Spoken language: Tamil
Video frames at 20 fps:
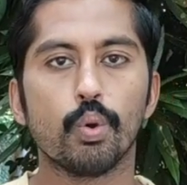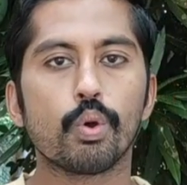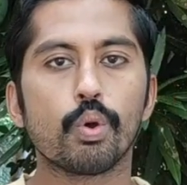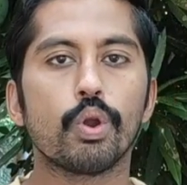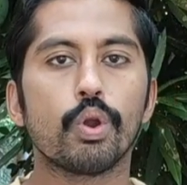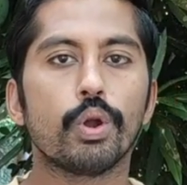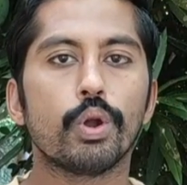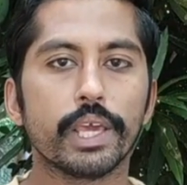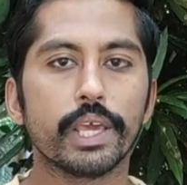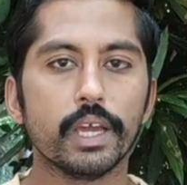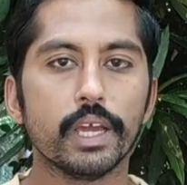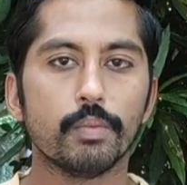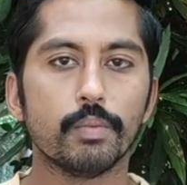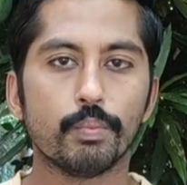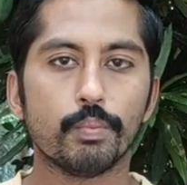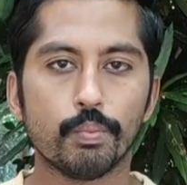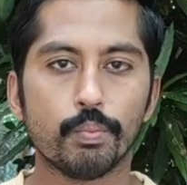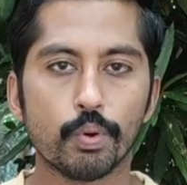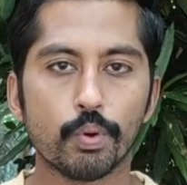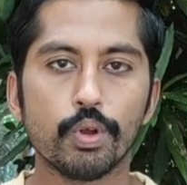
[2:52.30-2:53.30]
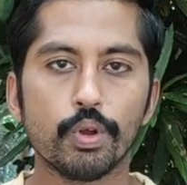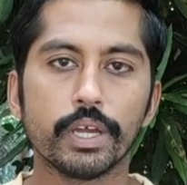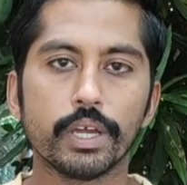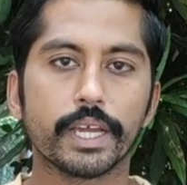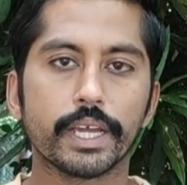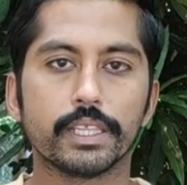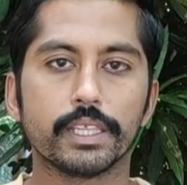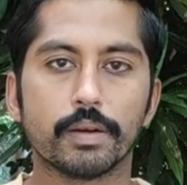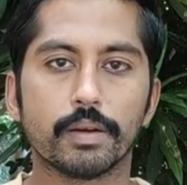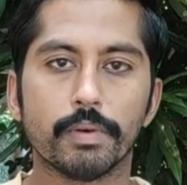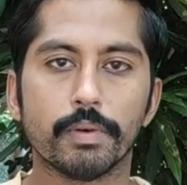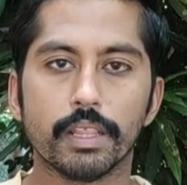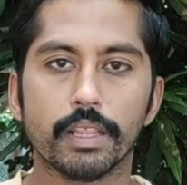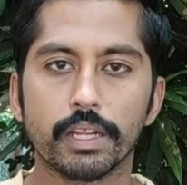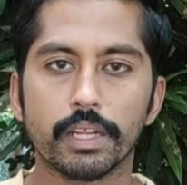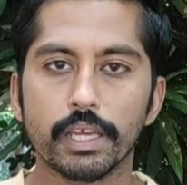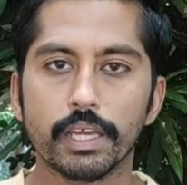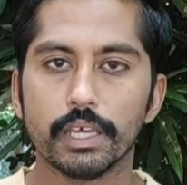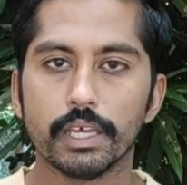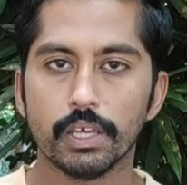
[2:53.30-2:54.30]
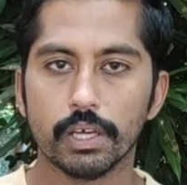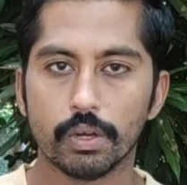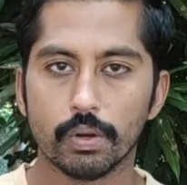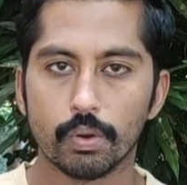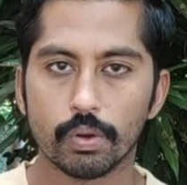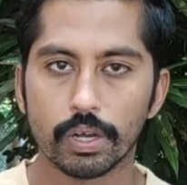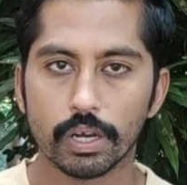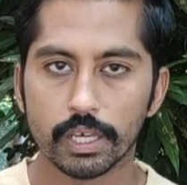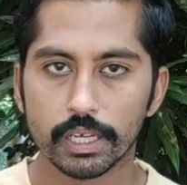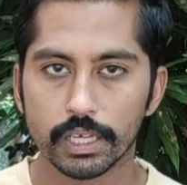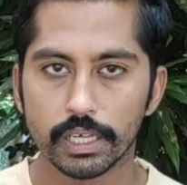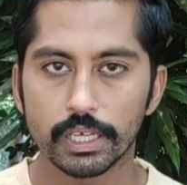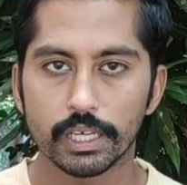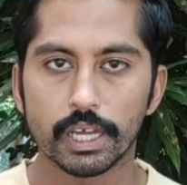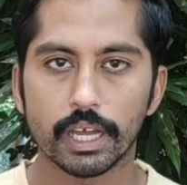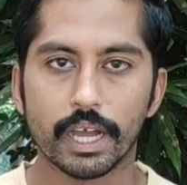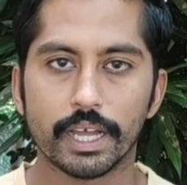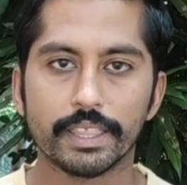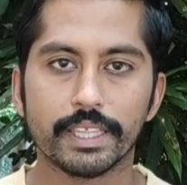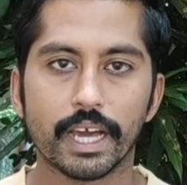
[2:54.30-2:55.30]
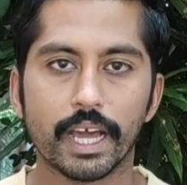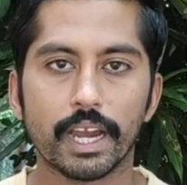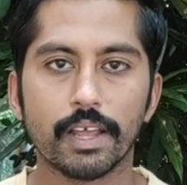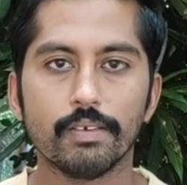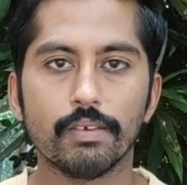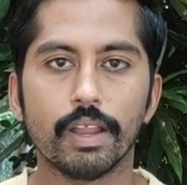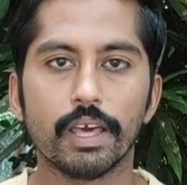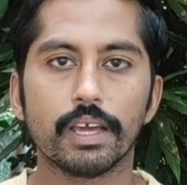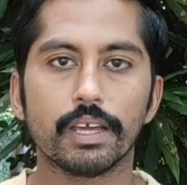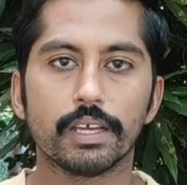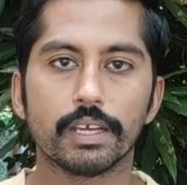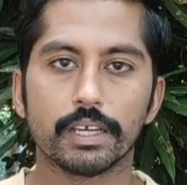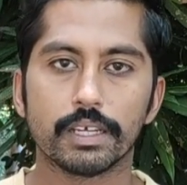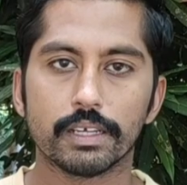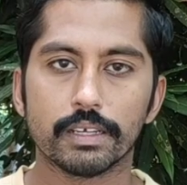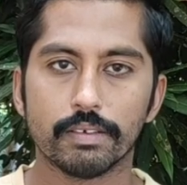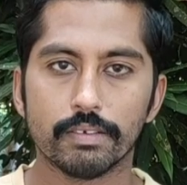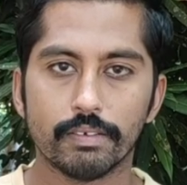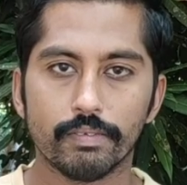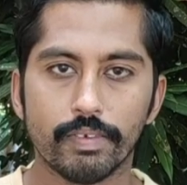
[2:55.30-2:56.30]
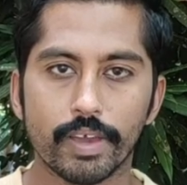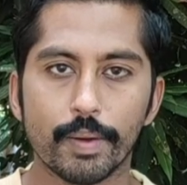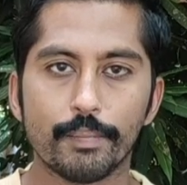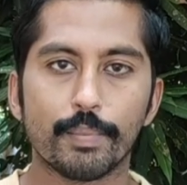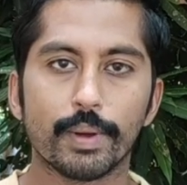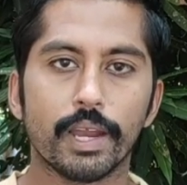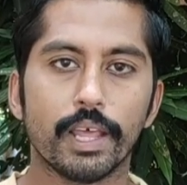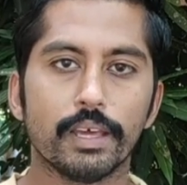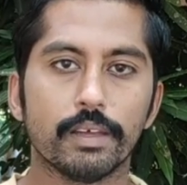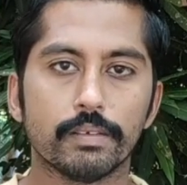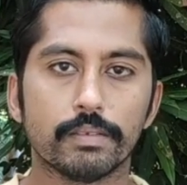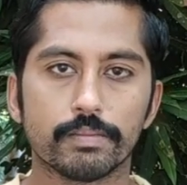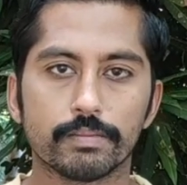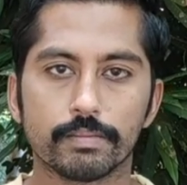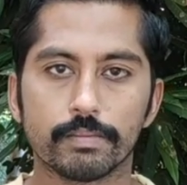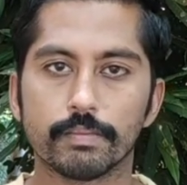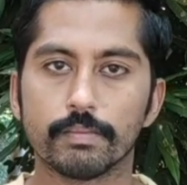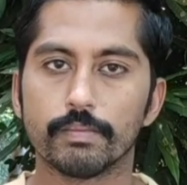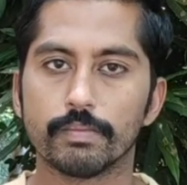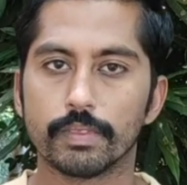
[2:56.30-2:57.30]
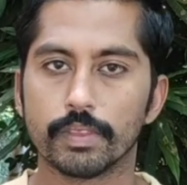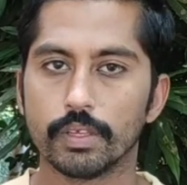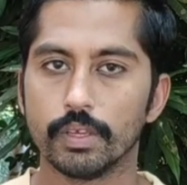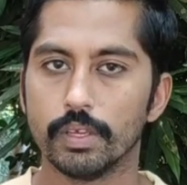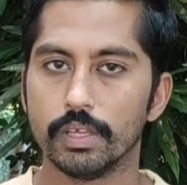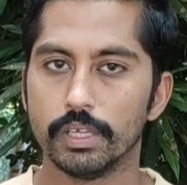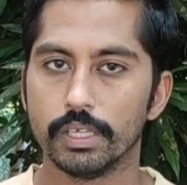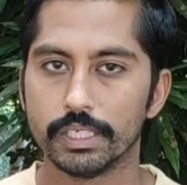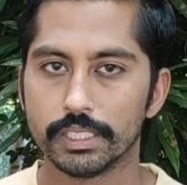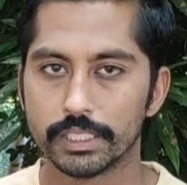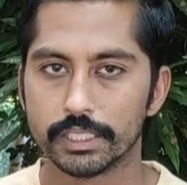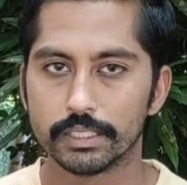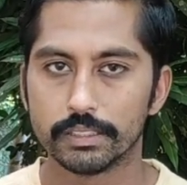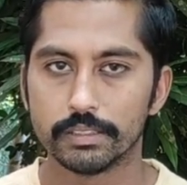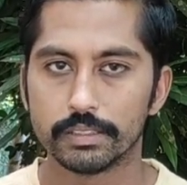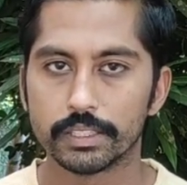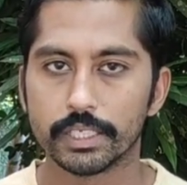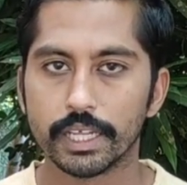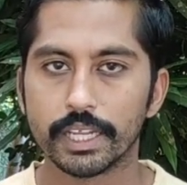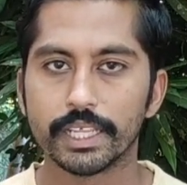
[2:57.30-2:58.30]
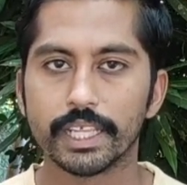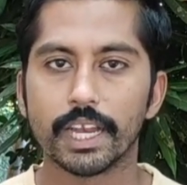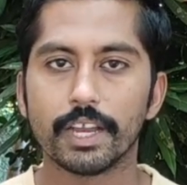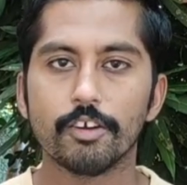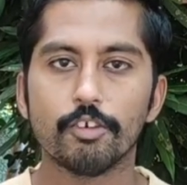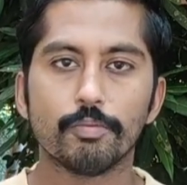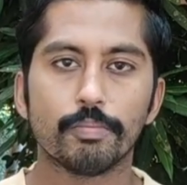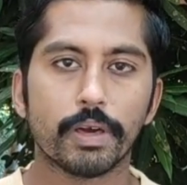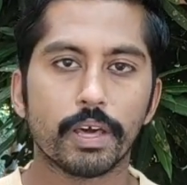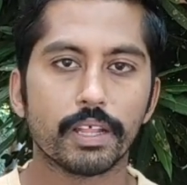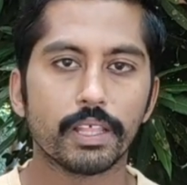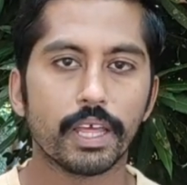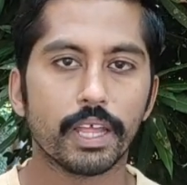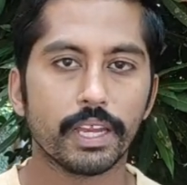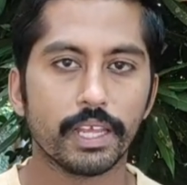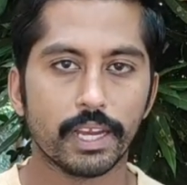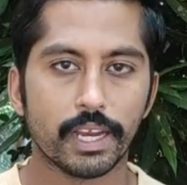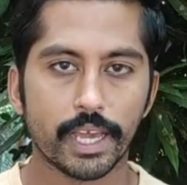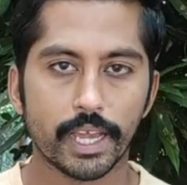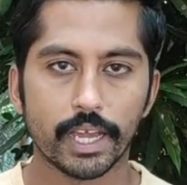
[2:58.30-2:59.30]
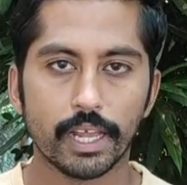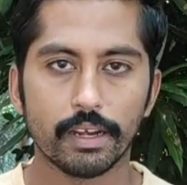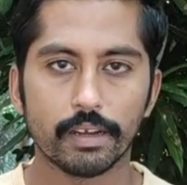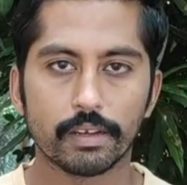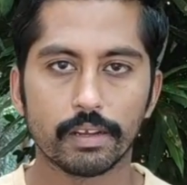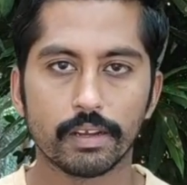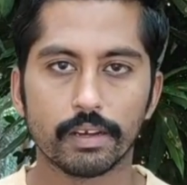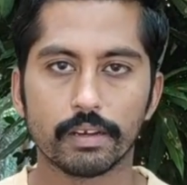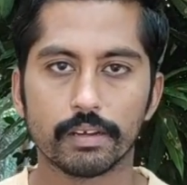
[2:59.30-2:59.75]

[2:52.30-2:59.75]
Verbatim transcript: உங்களுடைய புண்ணுக்கு ஏற்ற மாதிரி உங்களுக்கு அந்த அளவுல வேப்பலை சிறிதளவு மருதாணி இலைகள்